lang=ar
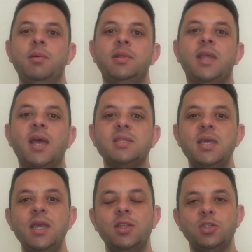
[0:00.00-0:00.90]

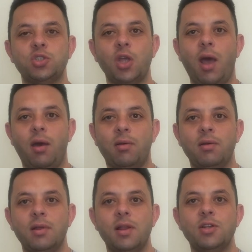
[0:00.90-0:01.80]
تغذية الشعر
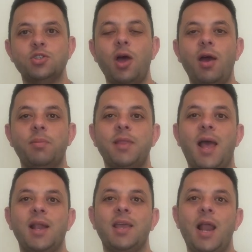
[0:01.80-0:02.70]
الشعر
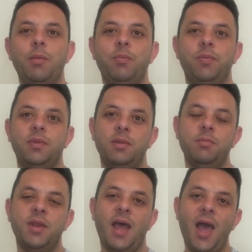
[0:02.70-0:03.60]
بتاع الكلب
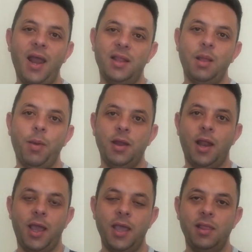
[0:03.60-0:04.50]
من احلى طبعا
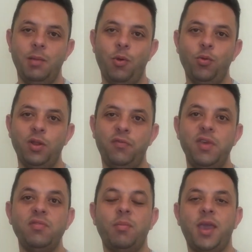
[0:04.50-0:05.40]
الحاجات اللي موجوده
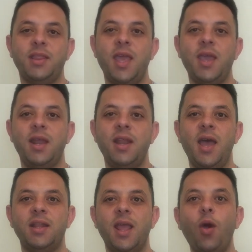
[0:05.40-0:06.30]
فيه فمحتاجه
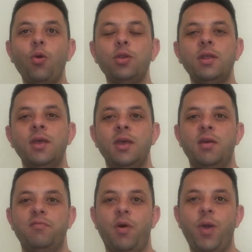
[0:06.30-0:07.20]
انها تاخد
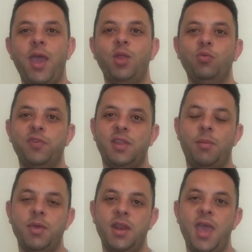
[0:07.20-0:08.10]
فوائد
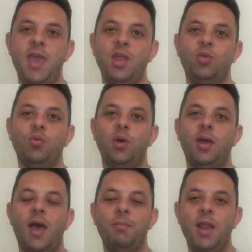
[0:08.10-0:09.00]
وفيتامينات
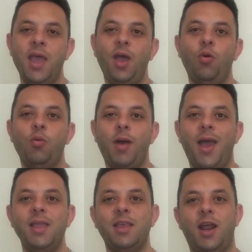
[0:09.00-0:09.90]
واملاح
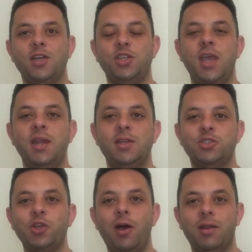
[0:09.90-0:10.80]
ومعادن عشان
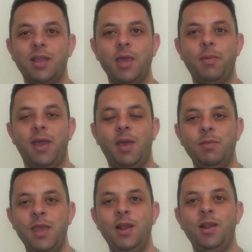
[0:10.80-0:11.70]
الشعر ده يبقى
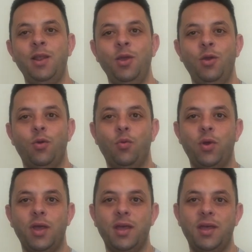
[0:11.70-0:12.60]
جميل
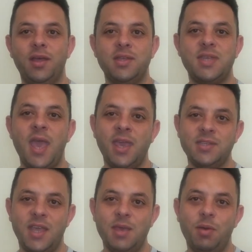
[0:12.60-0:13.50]
وزاهي
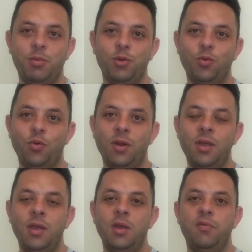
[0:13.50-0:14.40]
زي ما بنقول
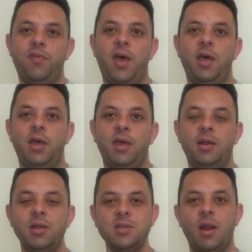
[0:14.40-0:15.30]

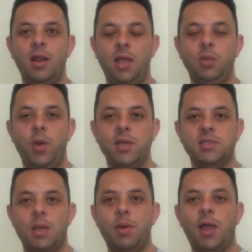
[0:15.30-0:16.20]
فنظرا لاحتواء
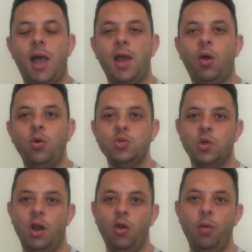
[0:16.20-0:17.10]
السمك على
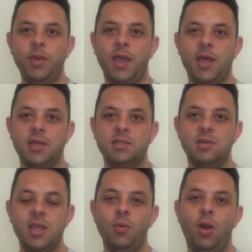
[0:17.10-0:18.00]
عنصر الاوميجا
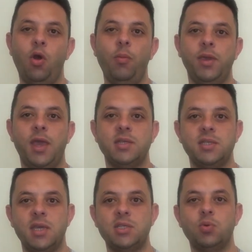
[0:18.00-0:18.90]
3 والاوميجا
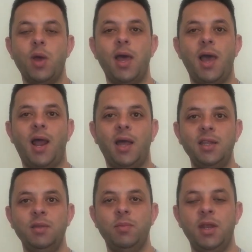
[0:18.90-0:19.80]
6
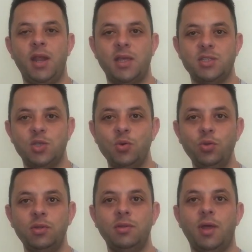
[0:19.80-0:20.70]
والعديد من
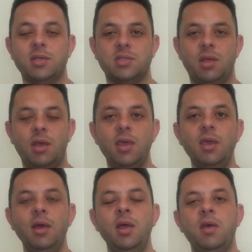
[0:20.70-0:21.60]
الزيوت
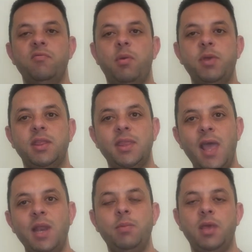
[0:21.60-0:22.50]
الصحيه
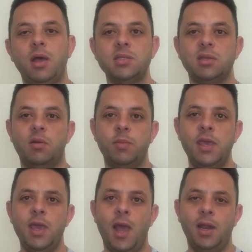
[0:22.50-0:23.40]
فبالتالي بيأثر
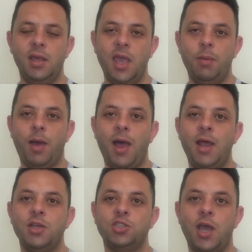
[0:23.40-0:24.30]
بالايجاب
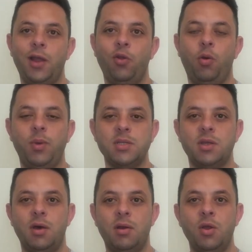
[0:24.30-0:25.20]
على شكل
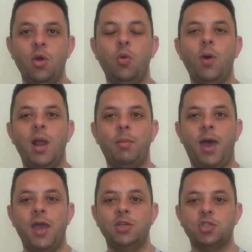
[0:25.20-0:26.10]
ومظهر
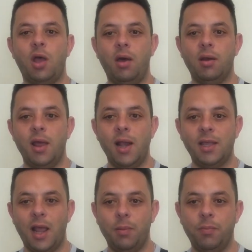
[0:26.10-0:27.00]
ولمعان شعر
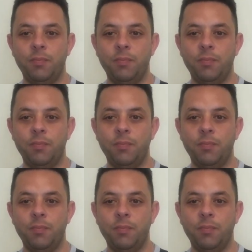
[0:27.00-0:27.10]
الكلب